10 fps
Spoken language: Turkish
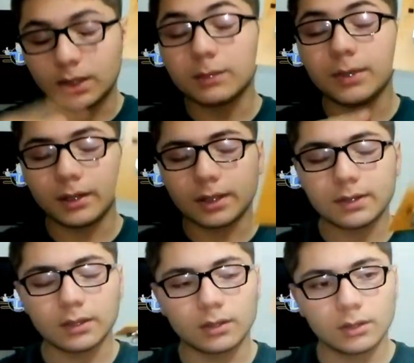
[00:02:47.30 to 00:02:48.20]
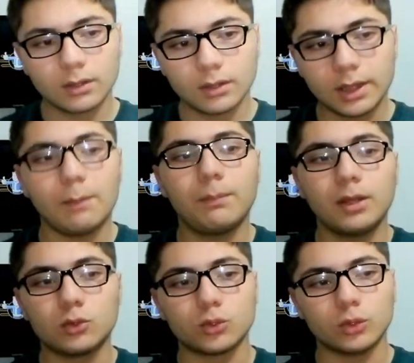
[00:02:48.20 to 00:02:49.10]
bakır plaketi
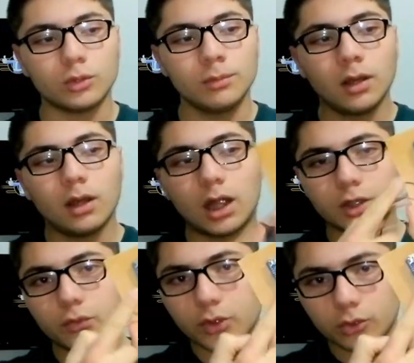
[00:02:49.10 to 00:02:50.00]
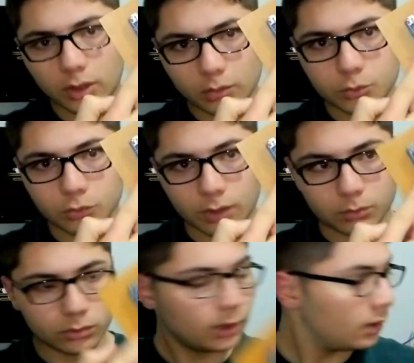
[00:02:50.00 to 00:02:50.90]
yapmayı düşünüyorum. Arduino Nano'muz var
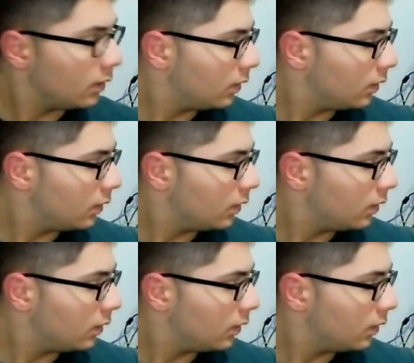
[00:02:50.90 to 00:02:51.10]
burada.